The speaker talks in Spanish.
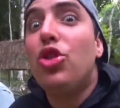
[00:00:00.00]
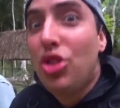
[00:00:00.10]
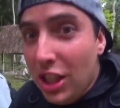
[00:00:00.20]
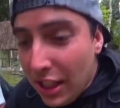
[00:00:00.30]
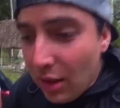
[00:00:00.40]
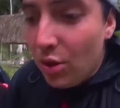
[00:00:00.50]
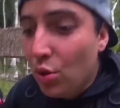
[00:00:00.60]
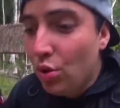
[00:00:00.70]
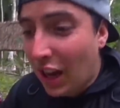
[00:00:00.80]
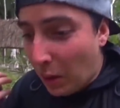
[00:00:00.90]
sí, lo
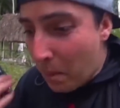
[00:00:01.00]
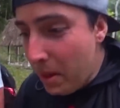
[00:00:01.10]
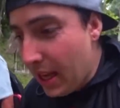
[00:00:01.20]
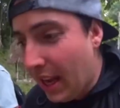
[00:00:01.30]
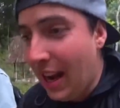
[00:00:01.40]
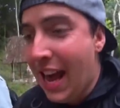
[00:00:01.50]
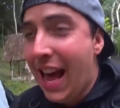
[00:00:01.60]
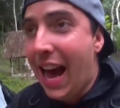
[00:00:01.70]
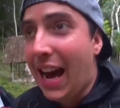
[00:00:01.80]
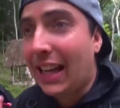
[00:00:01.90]
escucharon bien,
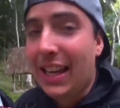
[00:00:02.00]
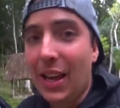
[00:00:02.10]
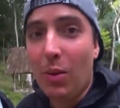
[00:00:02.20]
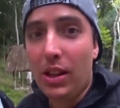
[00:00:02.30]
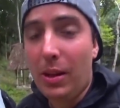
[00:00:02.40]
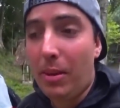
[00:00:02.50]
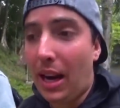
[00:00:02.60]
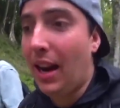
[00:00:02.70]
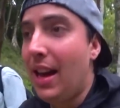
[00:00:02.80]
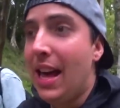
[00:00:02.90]
aquí en Guatemala,